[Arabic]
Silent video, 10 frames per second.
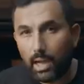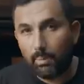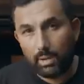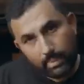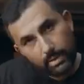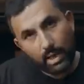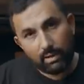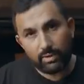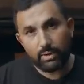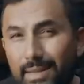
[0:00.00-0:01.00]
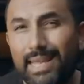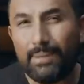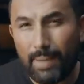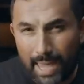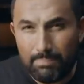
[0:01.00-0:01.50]
انا اللي عامل البيت ده على فكره
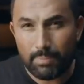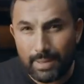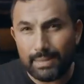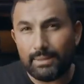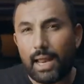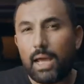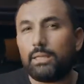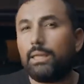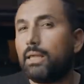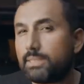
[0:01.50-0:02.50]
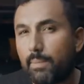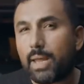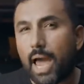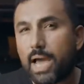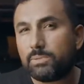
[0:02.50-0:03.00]
لاني بحب بجد الحاجه تطلع
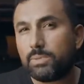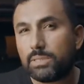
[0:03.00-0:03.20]
زي ما انا عايز